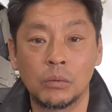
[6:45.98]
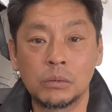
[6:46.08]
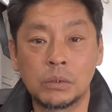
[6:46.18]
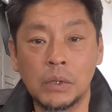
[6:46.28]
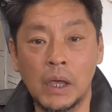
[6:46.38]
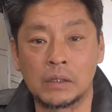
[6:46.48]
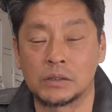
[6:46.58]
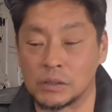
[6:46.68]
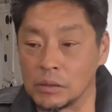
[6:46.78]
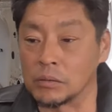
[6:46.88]
本当だ」っ
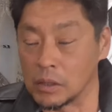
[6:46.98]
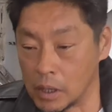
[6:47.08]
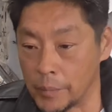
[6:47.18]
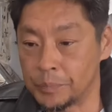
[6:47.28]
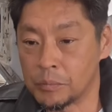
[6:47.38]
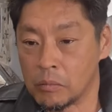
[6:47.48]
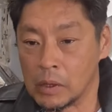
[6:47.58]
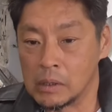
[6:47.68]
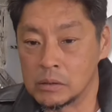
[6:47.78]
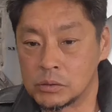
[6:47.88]
つって言って「
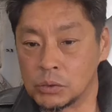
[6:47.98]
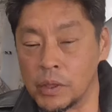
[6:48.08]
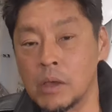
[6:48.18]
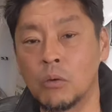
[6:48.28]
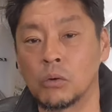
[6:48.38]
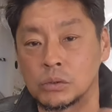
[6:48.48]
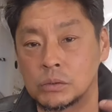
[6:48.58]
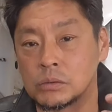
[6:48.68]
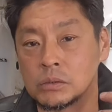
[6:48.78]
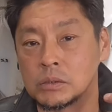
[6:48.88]
ちょっと
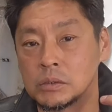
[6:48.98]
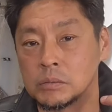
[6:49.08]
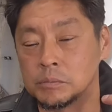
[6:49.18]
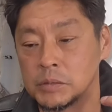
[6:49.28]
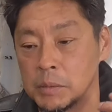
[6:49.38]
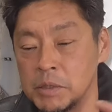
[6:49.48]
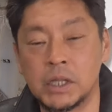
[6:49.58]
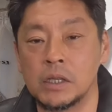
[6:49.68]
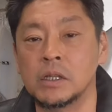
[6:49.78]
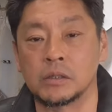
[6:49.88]
エコーで見
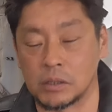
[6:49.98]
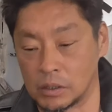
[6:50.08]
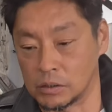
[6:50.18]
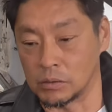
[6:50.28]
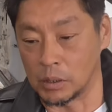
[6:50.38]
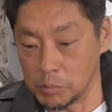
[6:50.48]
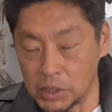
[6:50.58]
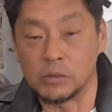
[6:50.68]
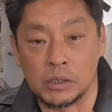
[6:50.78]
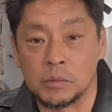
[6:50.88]
ていいですか?」って言うから「見
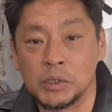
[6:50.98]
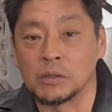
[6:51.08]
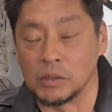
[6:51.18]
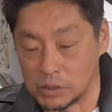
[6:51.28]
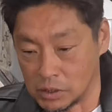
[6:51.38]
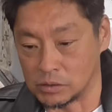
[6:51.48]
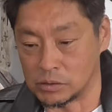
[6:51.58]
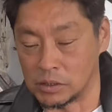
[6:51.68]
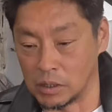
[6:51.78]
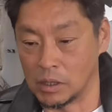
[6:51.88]
てください見てください」っ
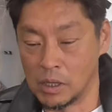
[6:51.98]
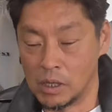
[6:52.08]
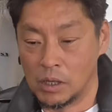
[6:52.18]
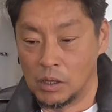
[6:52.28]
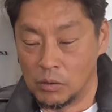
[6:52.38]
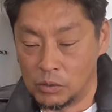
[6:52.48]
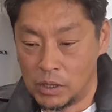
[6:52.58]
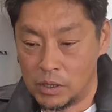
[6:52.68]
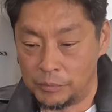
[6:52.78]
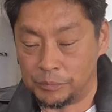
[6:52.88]
つってこれ
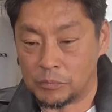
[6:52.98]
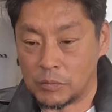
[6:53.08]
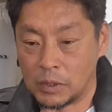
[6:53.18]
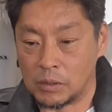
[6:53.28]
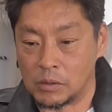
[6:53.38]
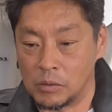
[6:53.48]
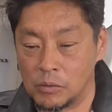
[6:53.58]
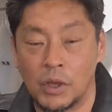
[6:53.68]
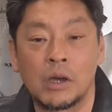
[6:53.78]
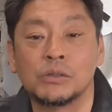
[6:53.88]
で
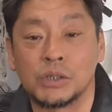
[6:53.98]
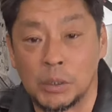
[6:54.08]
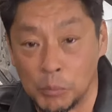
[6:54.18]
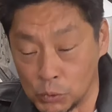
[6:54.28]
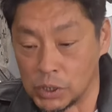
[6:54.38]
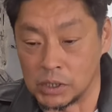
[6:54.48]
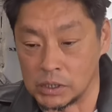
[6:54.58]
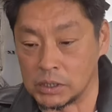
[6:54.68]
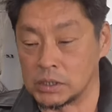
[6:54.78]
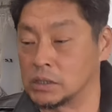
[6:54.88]
俺がくーちゃん持ってっ
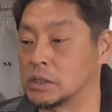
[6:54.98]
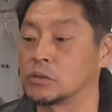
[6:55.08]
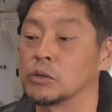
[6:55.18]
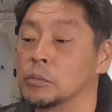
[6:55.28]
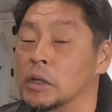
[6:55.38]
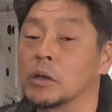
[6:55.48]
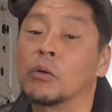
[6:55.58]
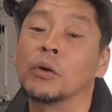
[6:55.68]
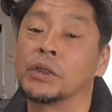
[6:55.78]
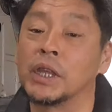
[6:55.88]
てさ先生その場でこ
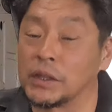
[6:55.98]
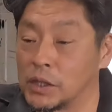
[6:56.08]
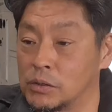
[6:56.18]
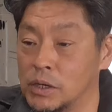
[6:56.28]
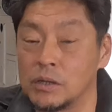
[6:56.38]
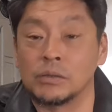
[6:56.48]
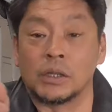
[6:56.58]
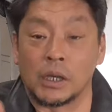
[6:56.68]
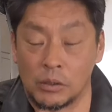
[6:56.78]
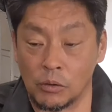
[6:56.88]
うやってやってくれる
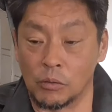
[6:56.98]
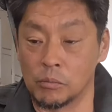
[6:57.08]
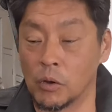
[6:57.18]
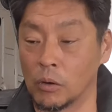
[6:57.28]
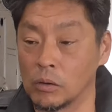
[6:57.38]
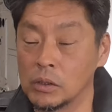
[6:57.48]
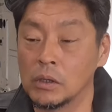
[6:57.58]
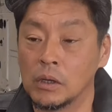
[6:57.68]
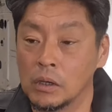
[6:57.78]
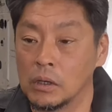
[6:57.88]
んだけどもう「
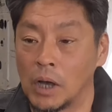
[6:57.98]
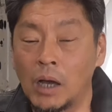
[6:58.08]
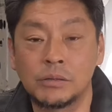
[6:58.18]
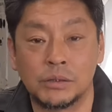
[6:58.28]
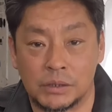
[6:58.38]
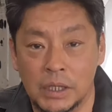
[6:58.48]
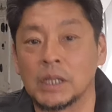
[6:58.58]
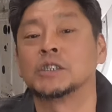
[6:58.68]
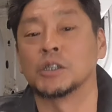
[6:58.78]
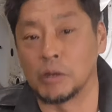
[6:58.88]
ハウ!」って
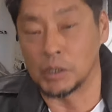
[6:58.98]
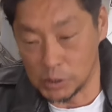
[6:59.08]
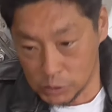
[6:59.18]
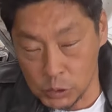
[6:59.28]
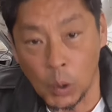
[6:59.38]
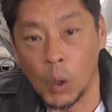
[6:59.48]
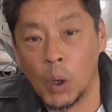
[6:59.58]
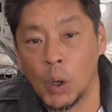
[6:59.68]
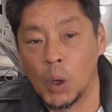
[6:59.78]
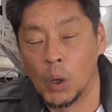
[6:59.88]
なっちゃうわけですよ。
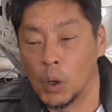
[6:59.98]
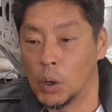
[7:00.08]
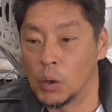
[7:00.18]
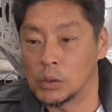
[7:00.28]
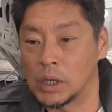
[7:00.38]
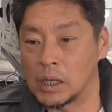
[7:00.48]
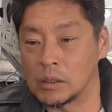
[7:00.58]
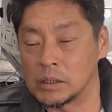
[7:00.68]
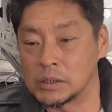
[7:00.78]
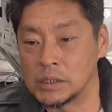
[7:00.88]
だ
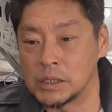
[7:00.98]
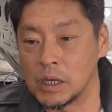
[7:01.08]
から先